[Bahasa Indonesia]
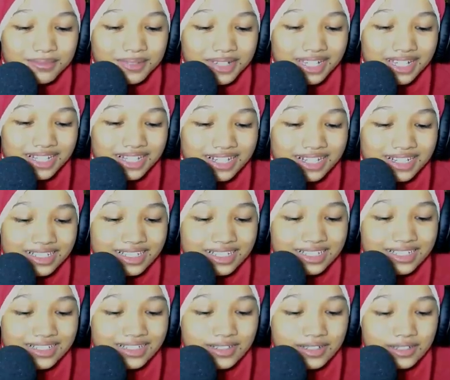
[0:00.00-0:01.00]
teman-teman
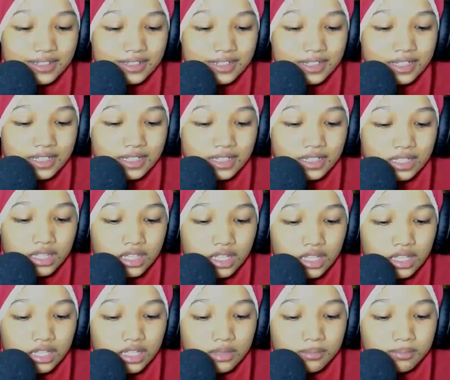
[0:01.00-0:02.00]
ini
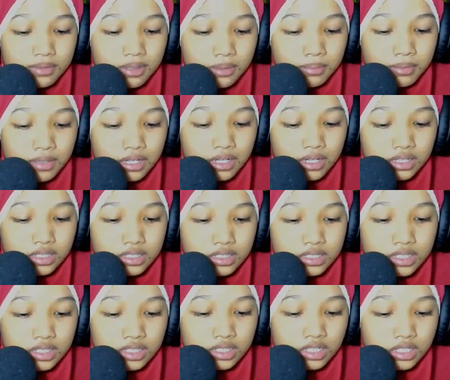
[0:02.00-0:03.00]
kita tapi
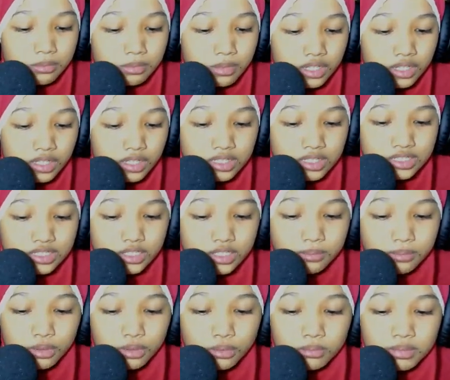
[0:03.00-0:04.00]
yang di sini di
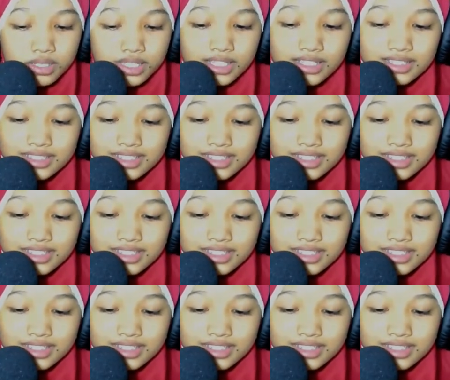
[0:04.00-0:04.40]
sini belum